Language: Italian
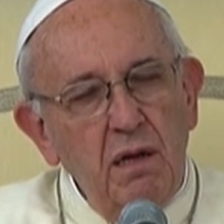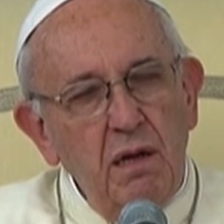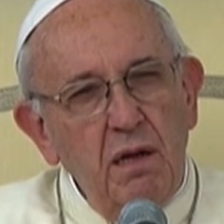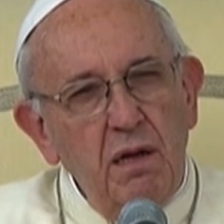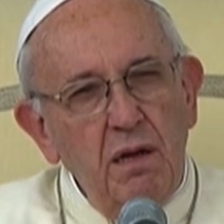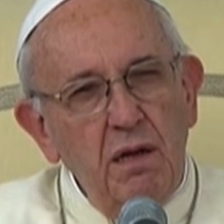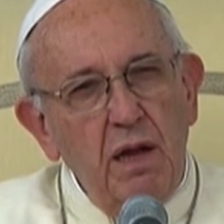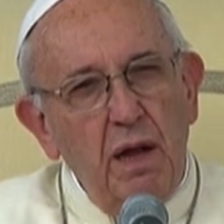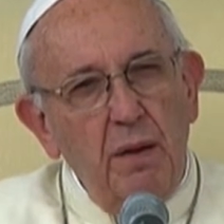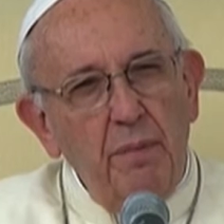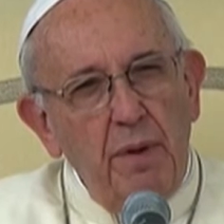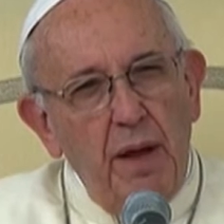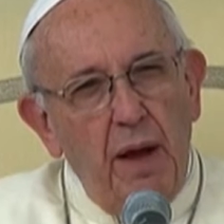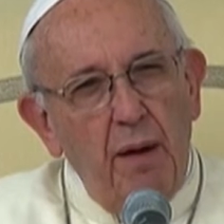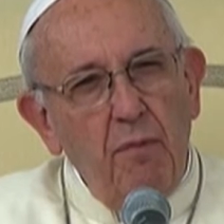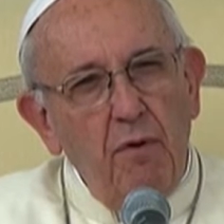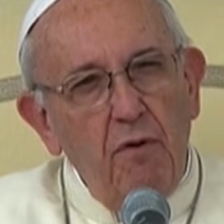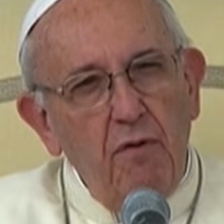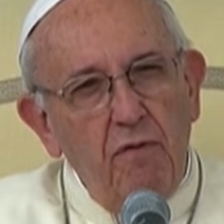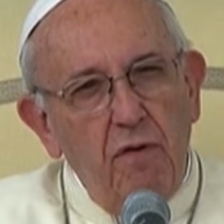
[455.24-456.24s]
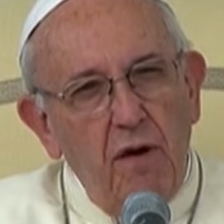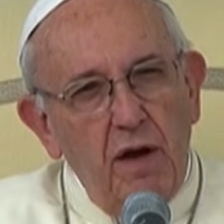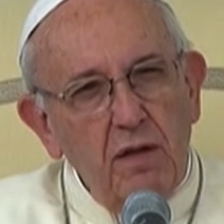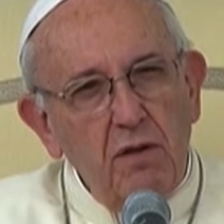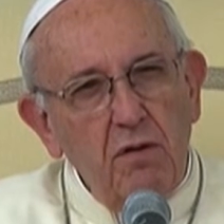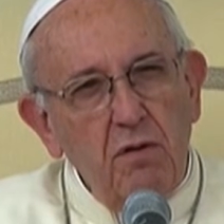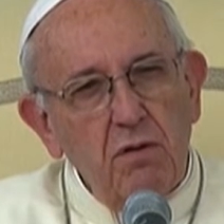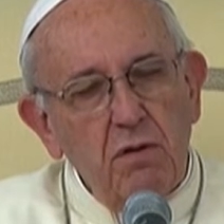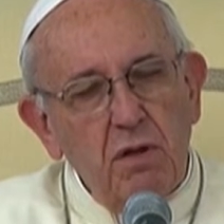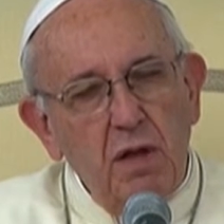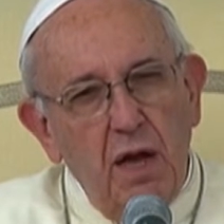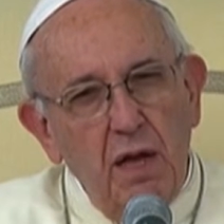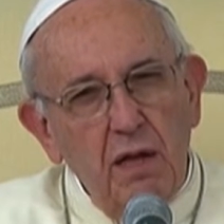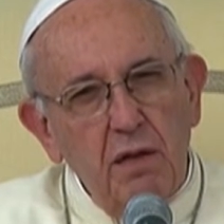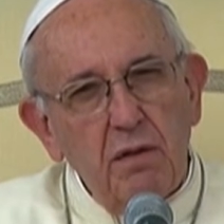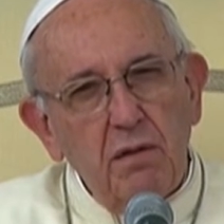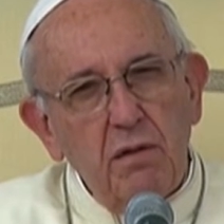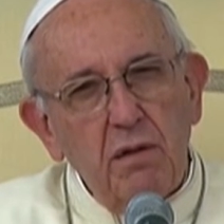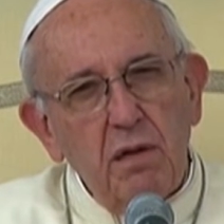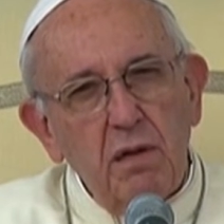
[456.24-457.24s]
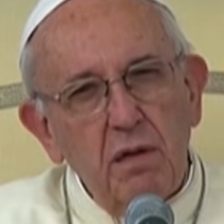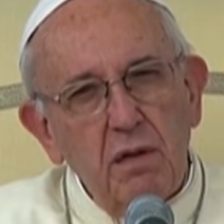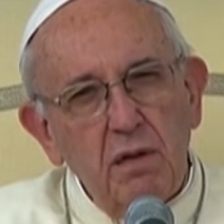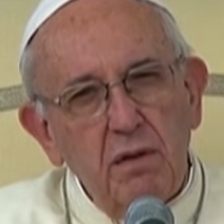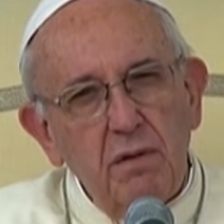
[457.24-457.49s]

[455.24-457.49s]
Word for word: ne abbiamo fatto tante.